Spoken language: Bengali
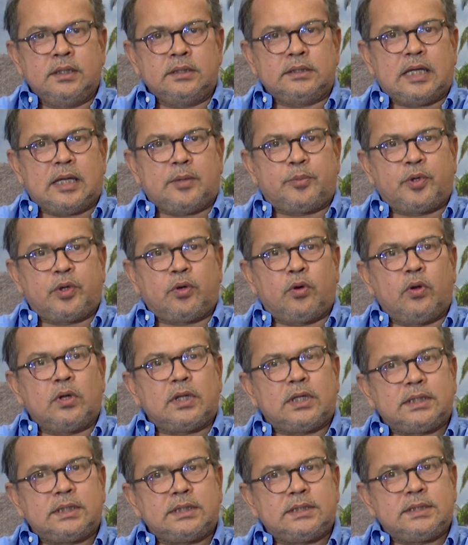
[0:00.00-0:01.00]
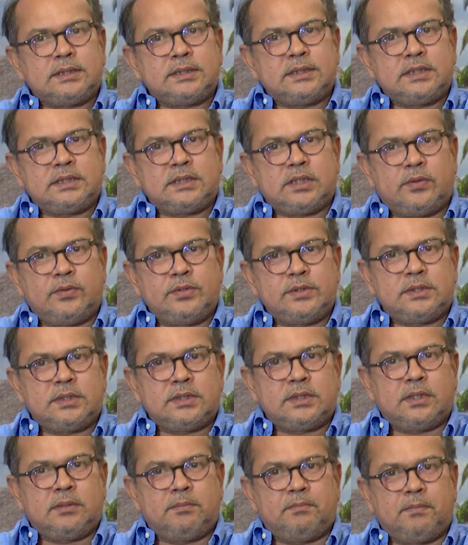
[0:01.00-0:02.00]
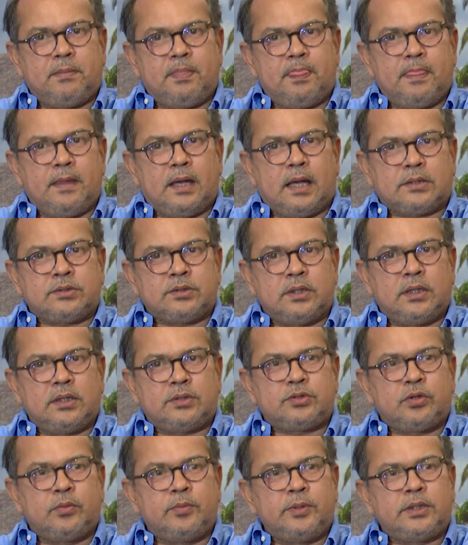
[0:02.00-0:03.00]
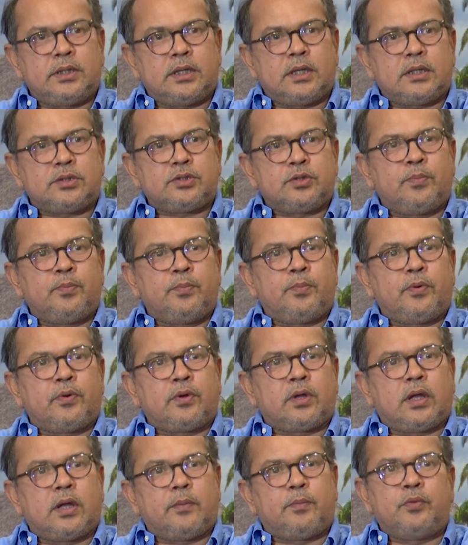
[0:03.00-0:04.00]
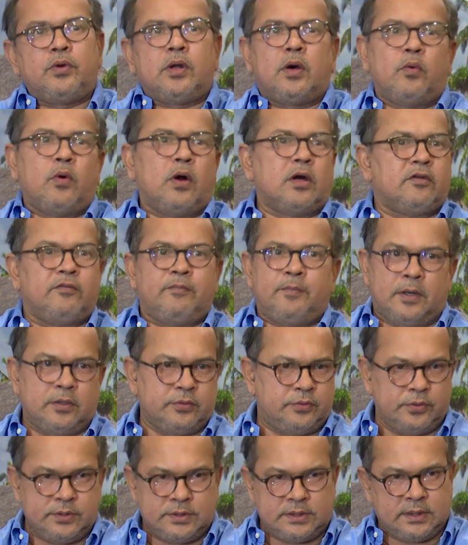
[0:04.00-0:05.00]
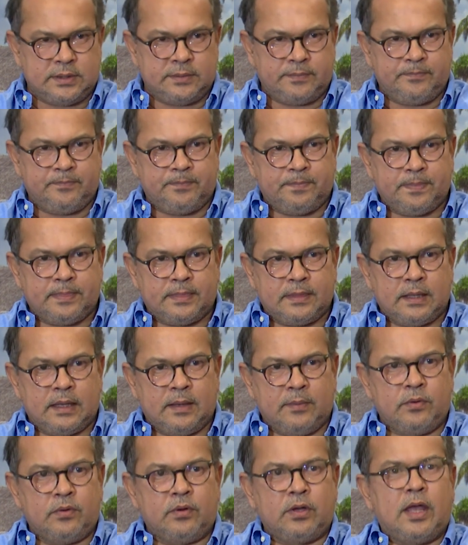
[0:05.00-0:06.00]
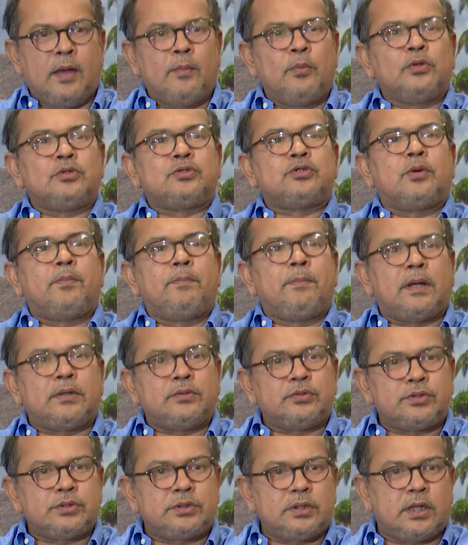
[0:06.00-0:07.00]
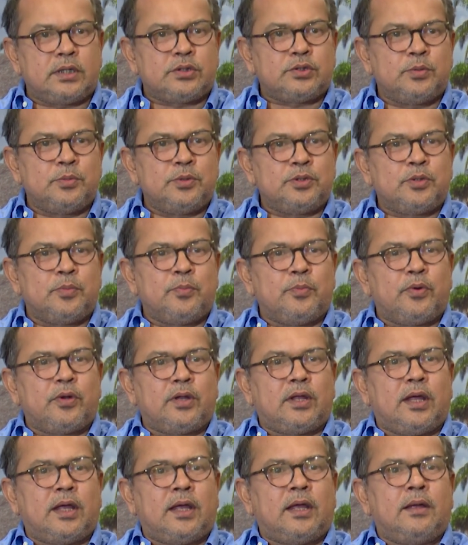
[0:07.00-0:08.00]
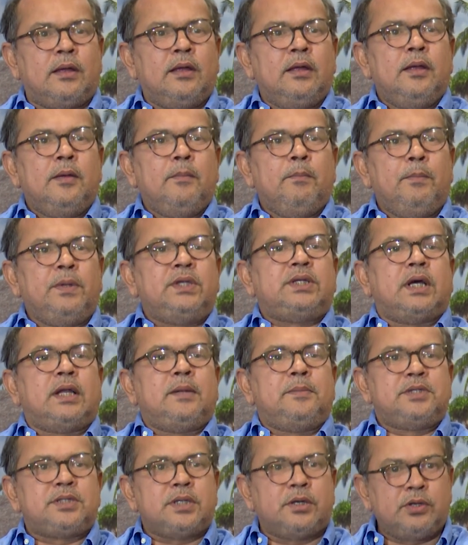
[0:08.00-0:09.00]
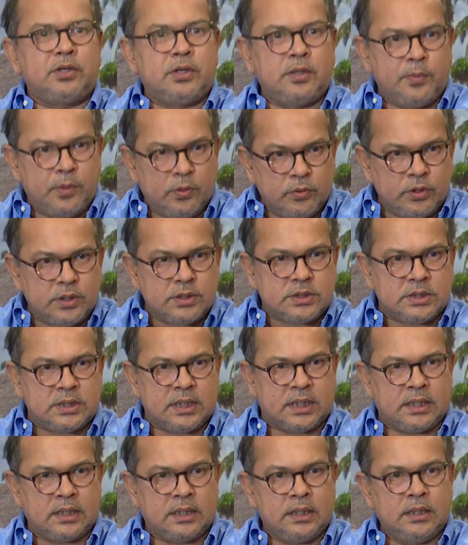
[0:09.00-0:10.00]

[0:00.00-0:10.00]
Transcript: তারপরে কলকাতায় যে জিনিসটা হয়েছে যে আসলে ছবিটা সম্পর্কে পুরো ওয়ার্ড অফ মাউথ হয়েছে এবং এমন সব মানুষরা ছবি সম্পর্কে বিশাল বিশাল রিভিউ দিচ্ছেন